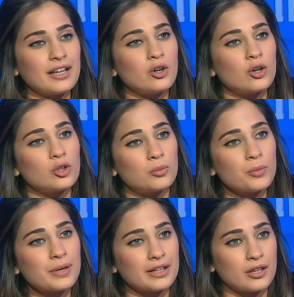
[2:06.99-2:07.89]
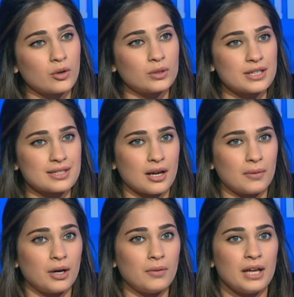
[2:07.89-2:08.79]
قالوا إنه ممكن يكون
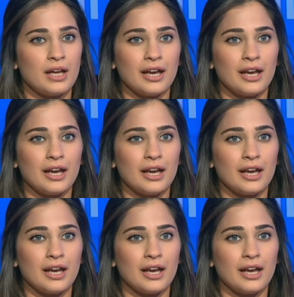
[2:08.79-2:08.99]
السبب